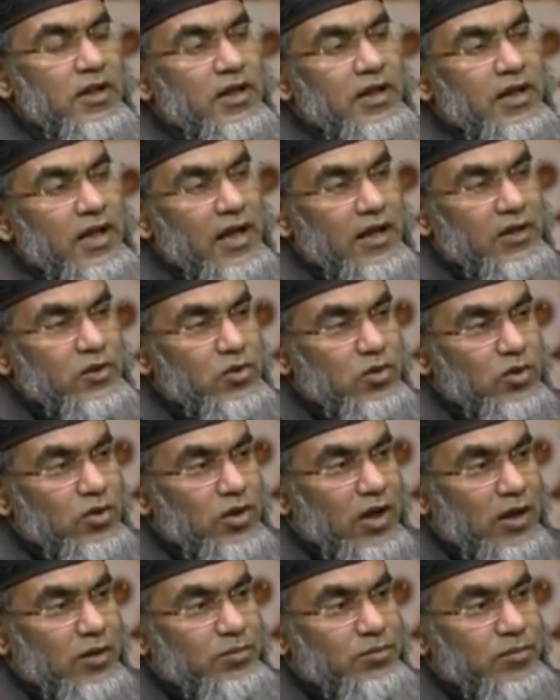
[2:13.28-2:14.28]
একজন হলো
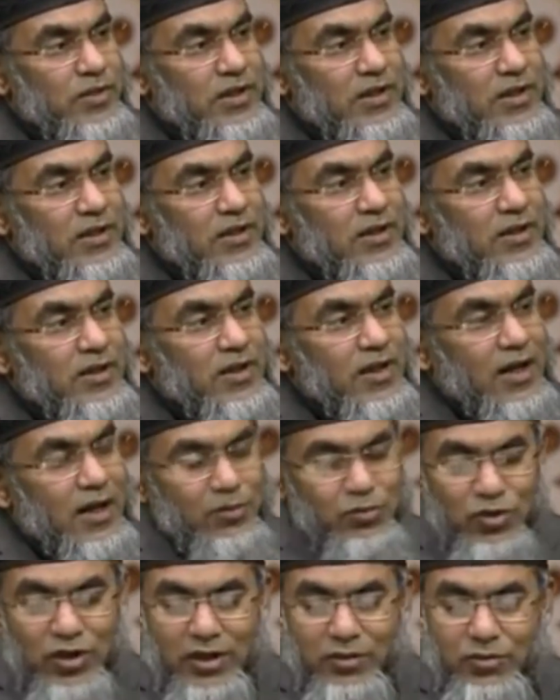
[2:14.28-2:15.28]
মানে
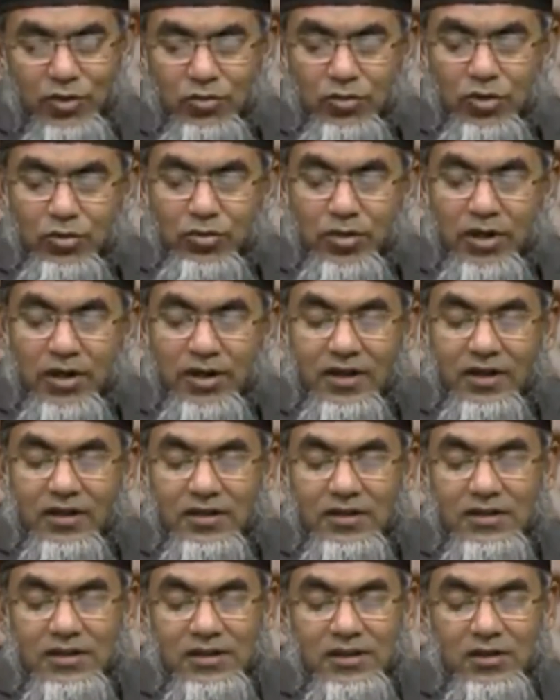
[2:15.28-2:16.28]
আবদুল্লাহ ইবনু মুবারক
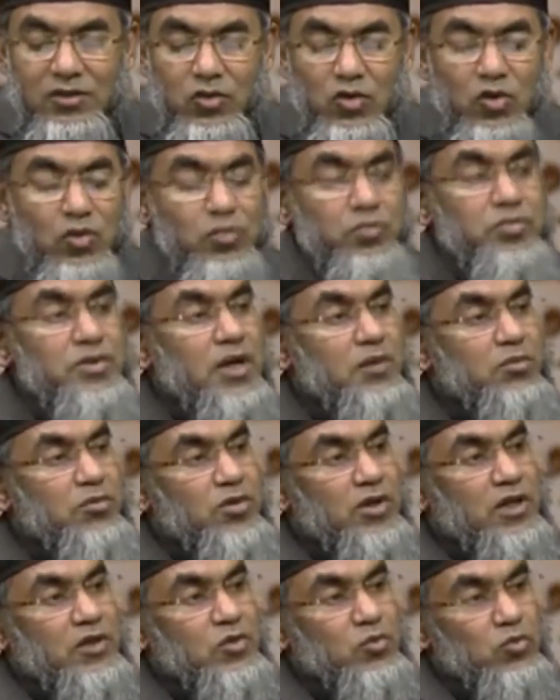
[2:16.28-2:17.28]
যিনি খুব নাম
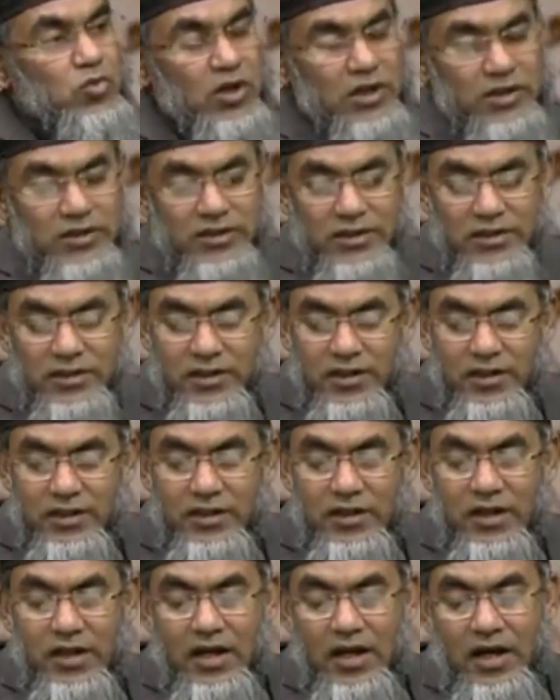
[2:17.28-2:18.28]
করে একজন মহাদ্দিস ছিলেন
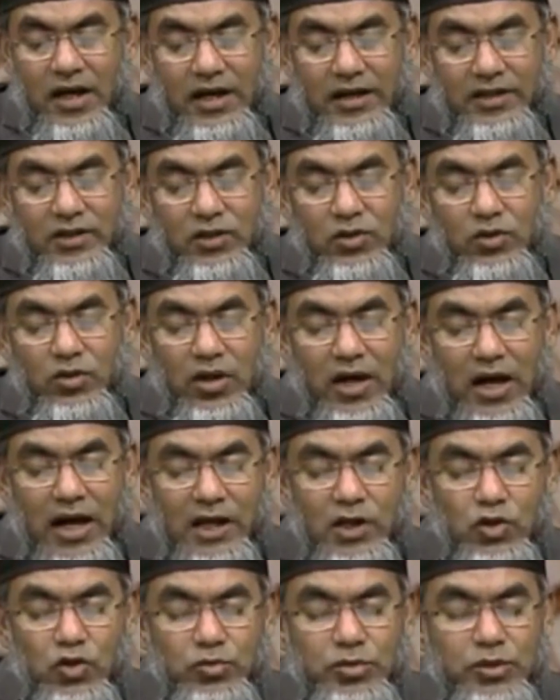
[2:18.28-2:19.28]
আরেকজন হলো
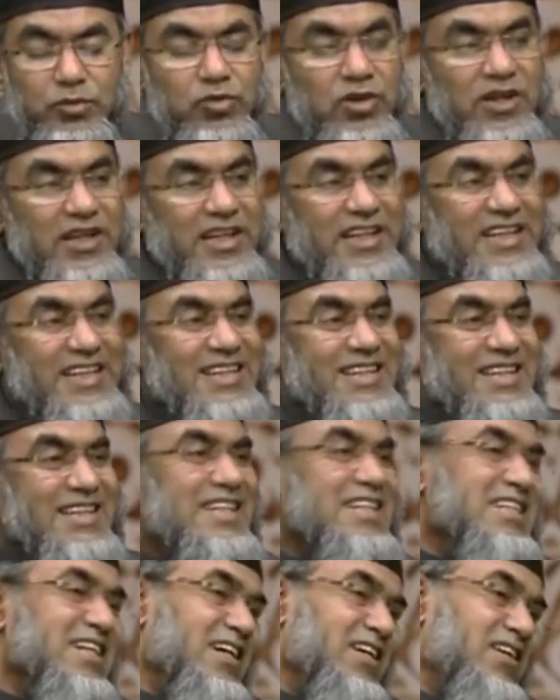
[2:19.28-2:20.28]
আইয়ুব ইবনুল
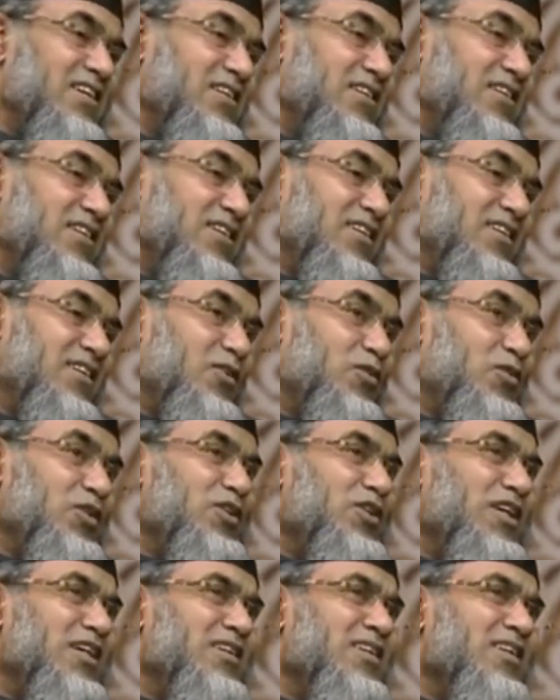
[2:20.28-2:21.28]
কিরিয়া উনি
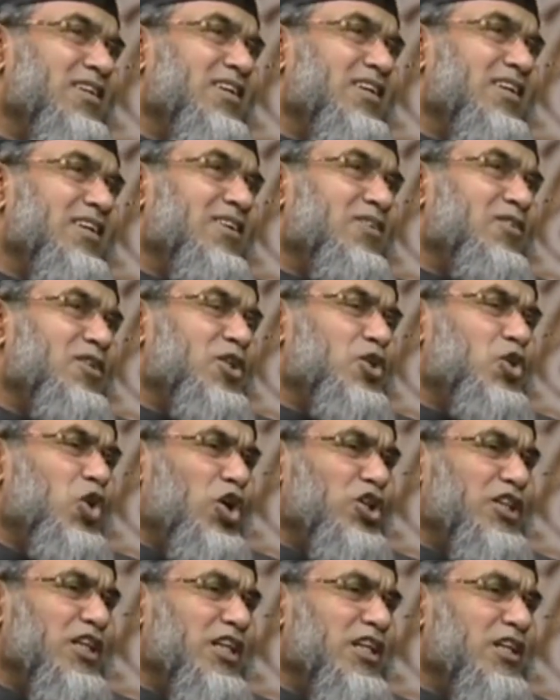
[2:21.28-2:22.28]
হলেন মানে
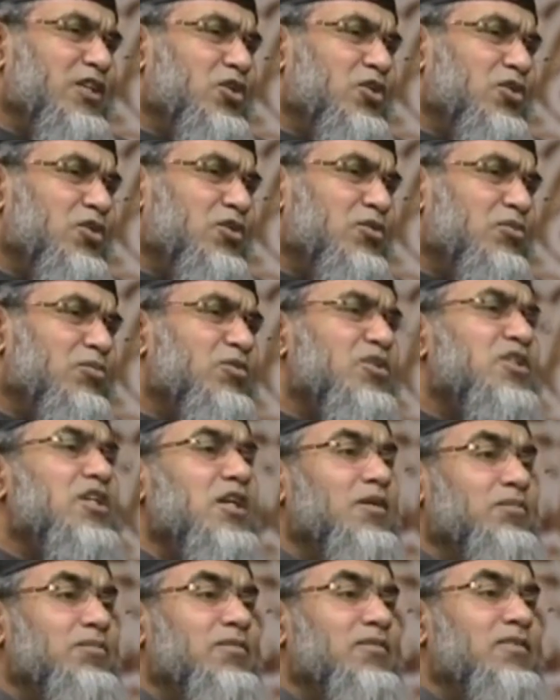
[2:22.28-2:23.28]
স্বশিক্ষিত
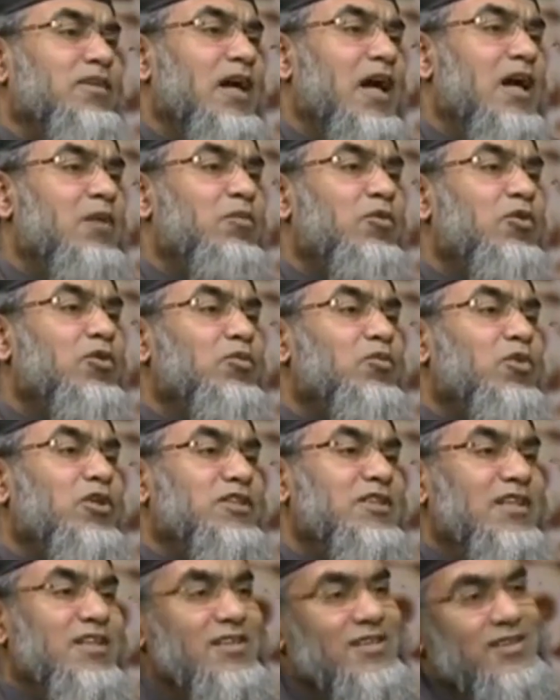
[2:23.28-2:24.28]
মুসলিম এমন
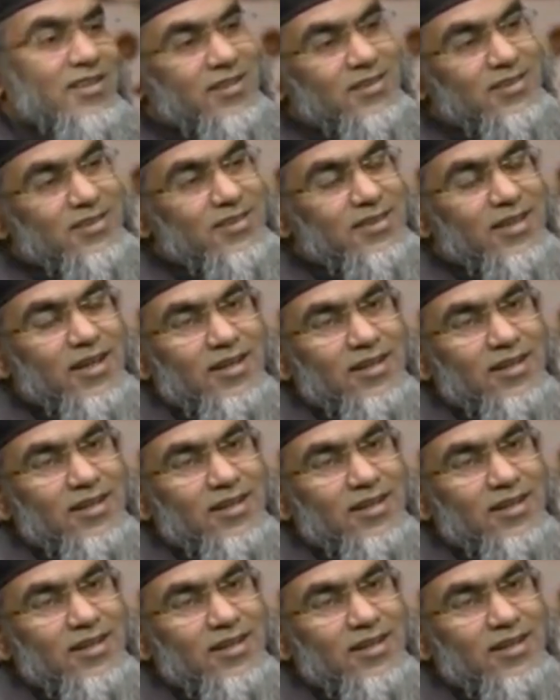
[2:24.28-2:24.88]
পর্যায়ে গিয়েছিলেন যে তার